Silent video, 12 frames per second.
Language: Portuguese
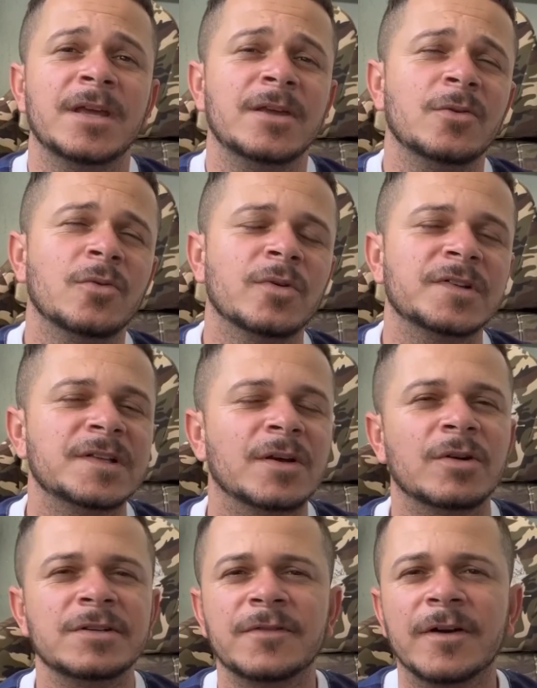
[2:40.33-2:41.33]
Eu com esse
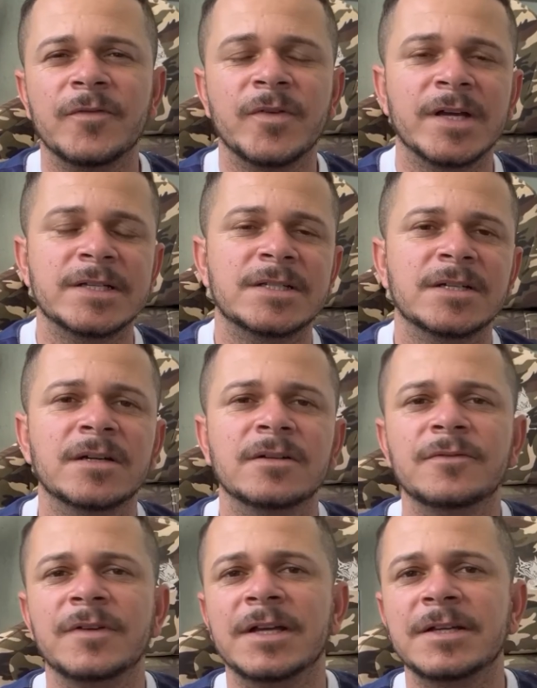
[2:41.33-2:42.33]
negócio de ficar
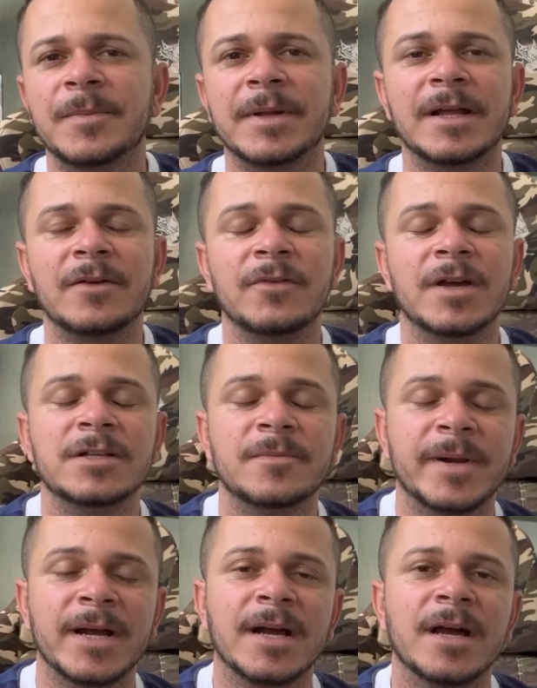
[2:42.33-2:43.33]
viajando, viaja para lá, viaja
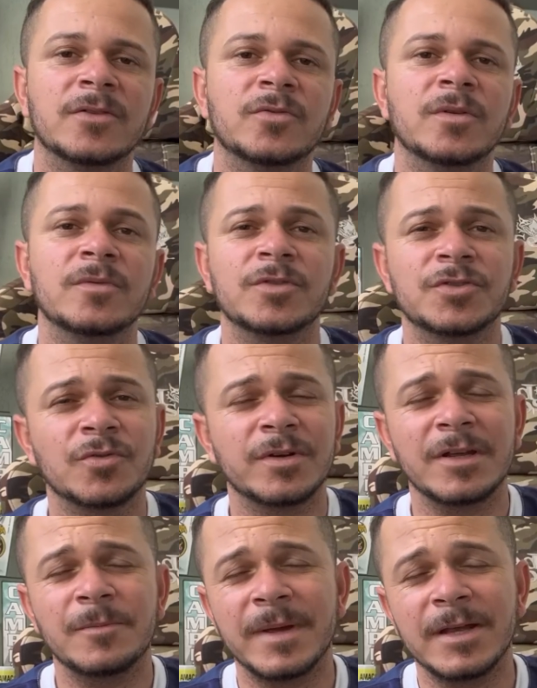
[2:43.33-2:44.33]
para cá, nos
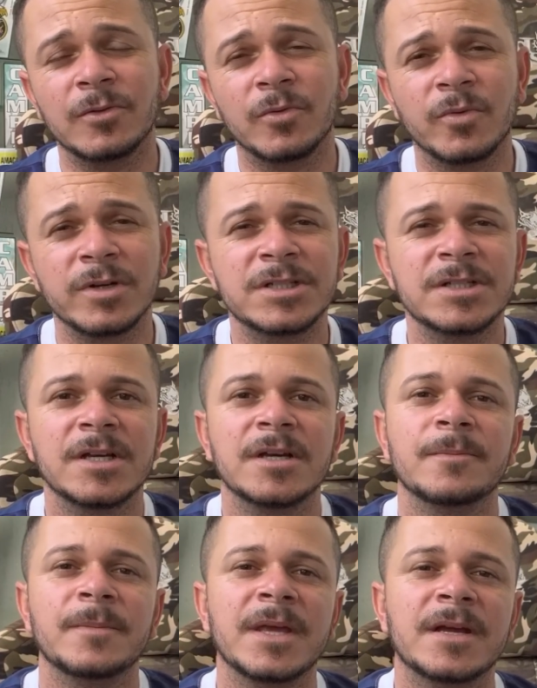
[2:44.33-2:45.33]
tornei bem longe,
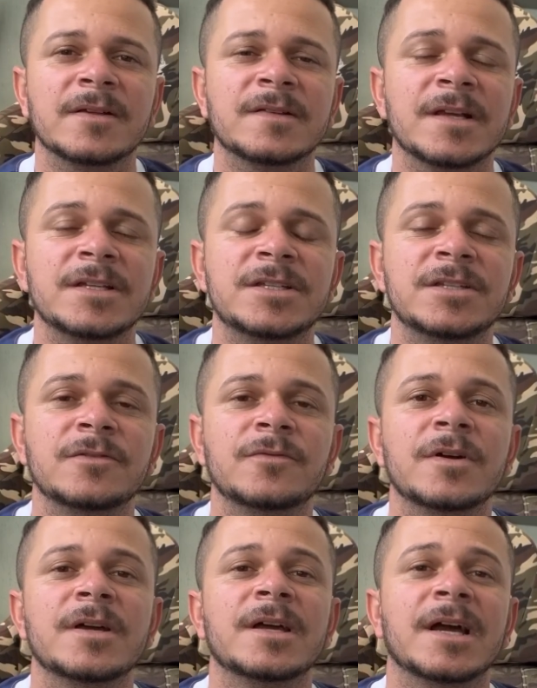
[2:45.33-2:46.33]
bem
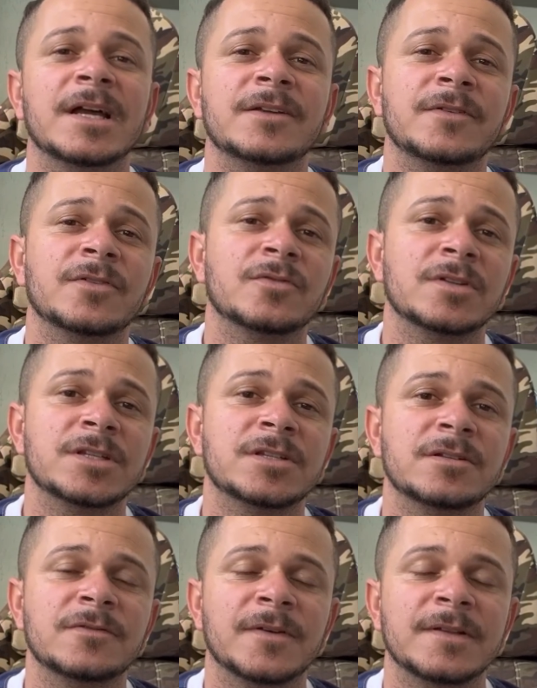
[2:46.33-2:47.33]
cansativo. Às vezes eu tô
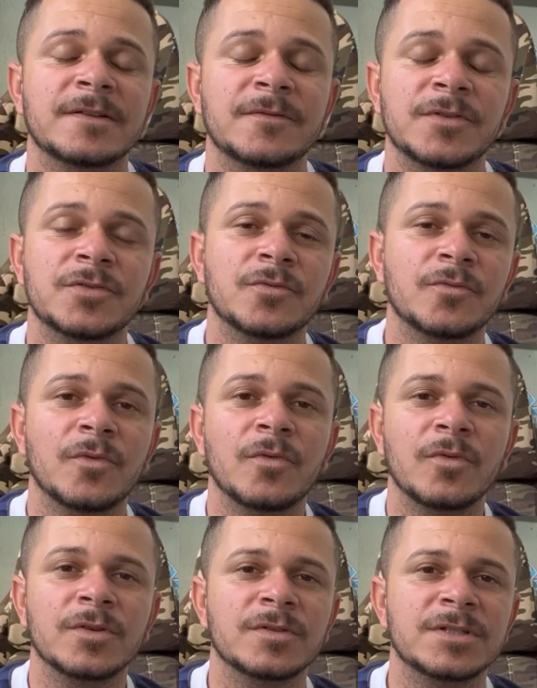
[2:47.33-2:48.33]
deixando de fazer vídeo um ou
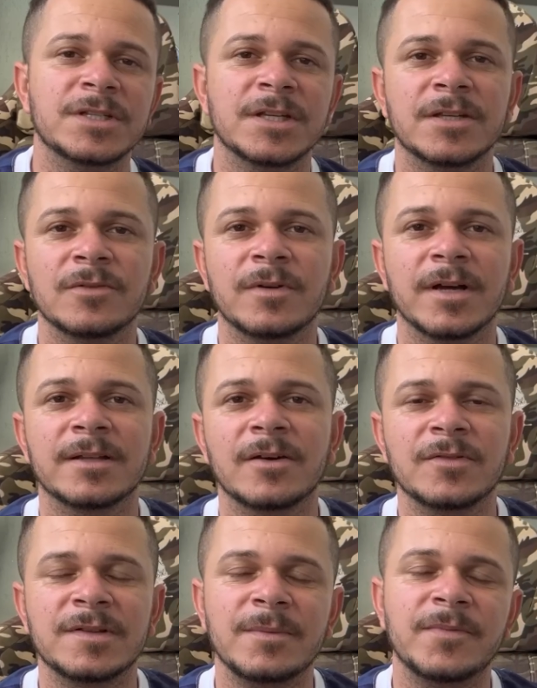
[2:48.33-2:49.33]
outro dia aqui no
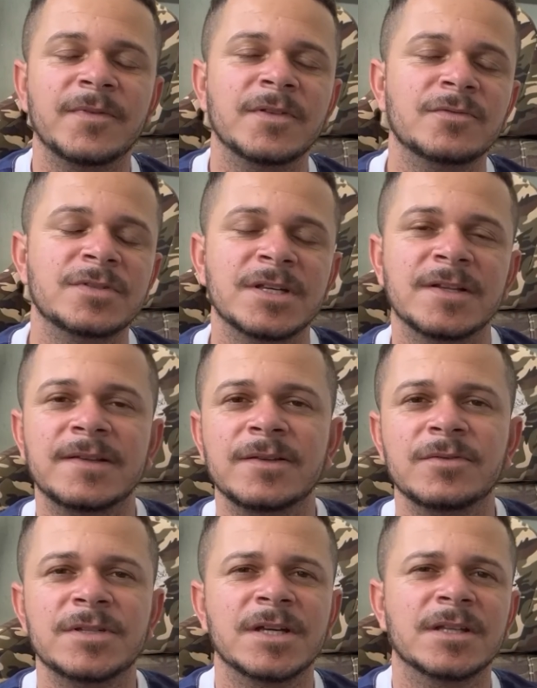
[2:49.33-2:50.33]
canal, sempre fiz um dia
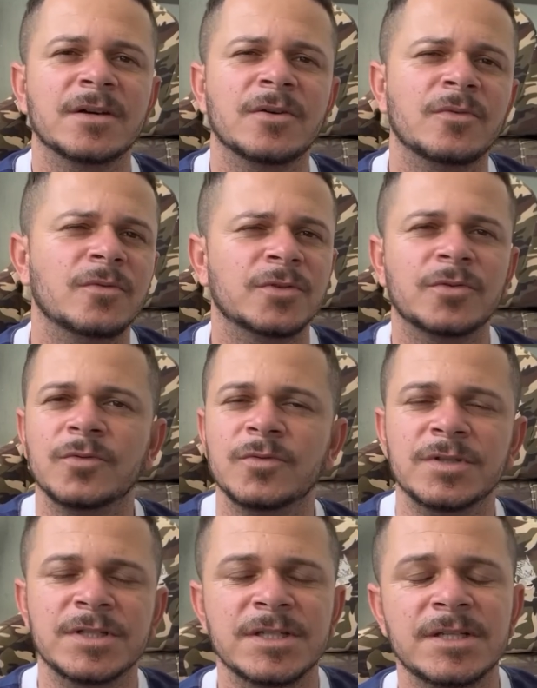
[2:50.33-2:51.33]
sim, um dia não, ou todo
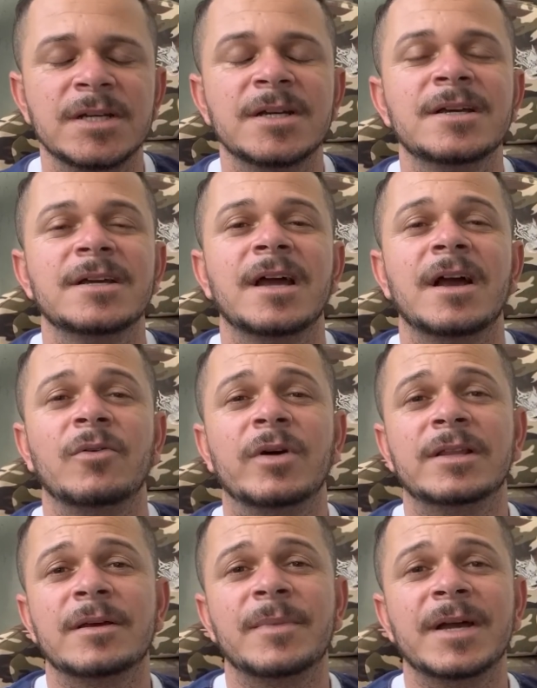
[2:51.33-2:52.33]
dia.
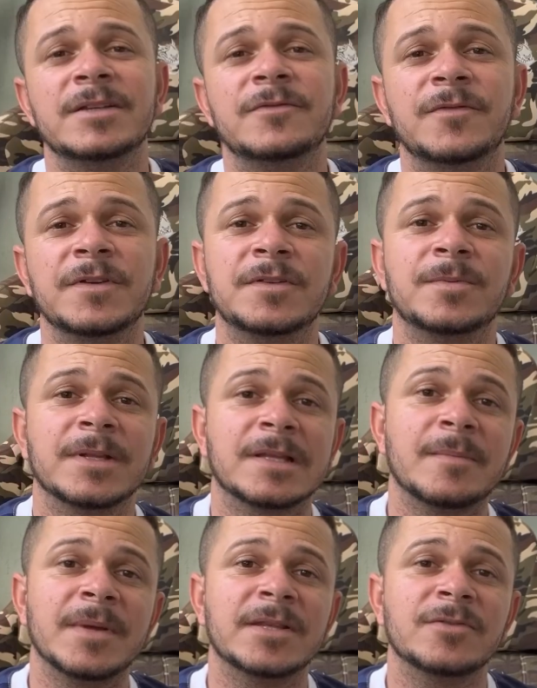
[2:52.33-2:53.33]
Agora tá mais difícil porque
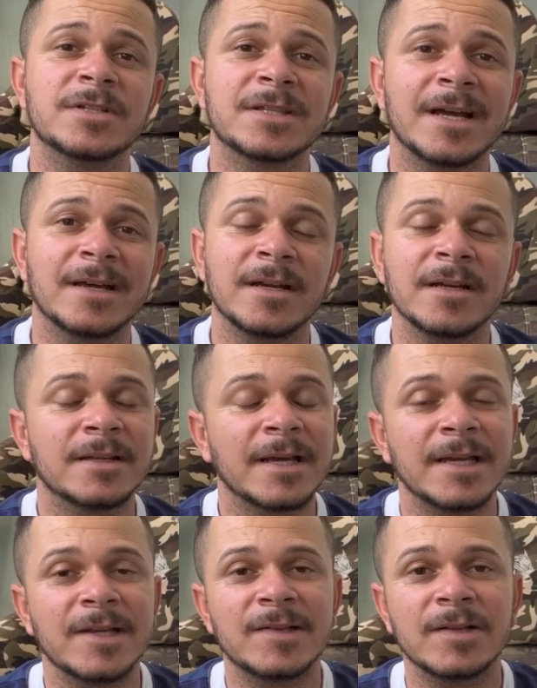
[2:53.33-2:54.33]
também tem o Instagram que tá
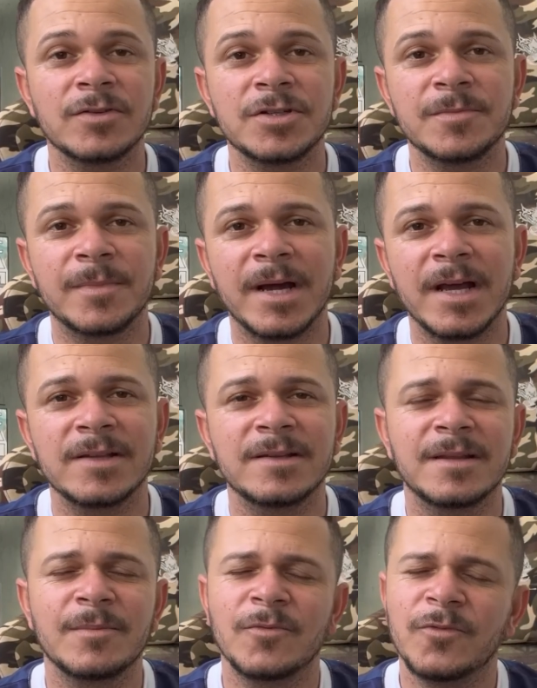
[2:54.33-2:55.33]
crescendo demais e
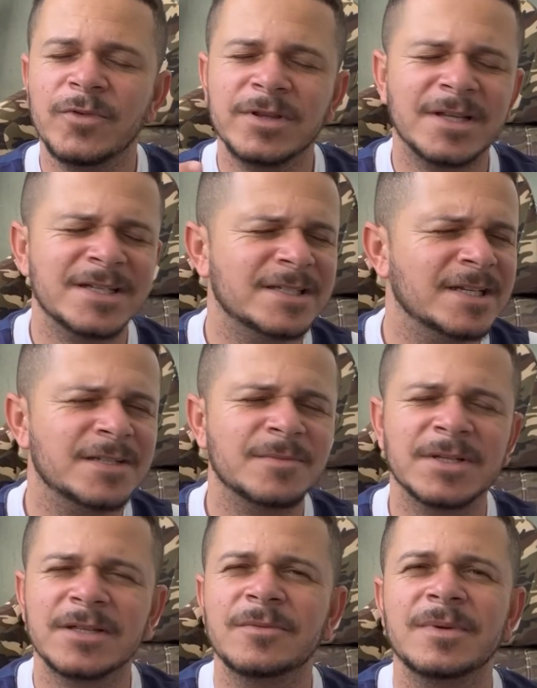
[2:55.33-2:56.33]
tem muita gente
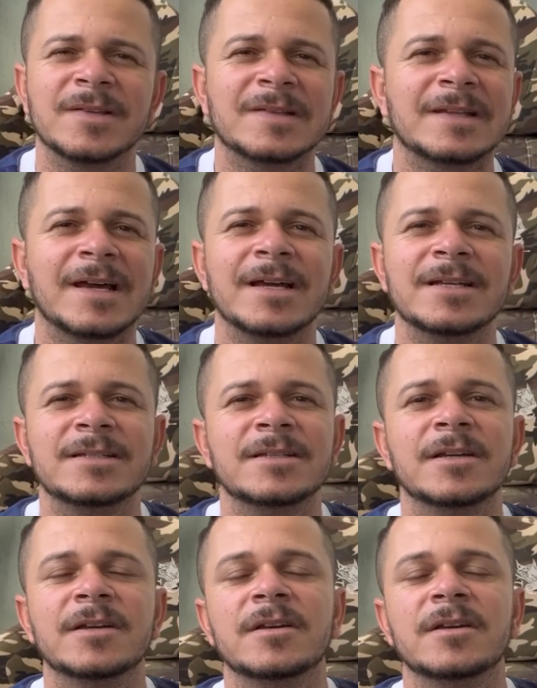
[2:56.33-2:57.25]
mandando mensagem.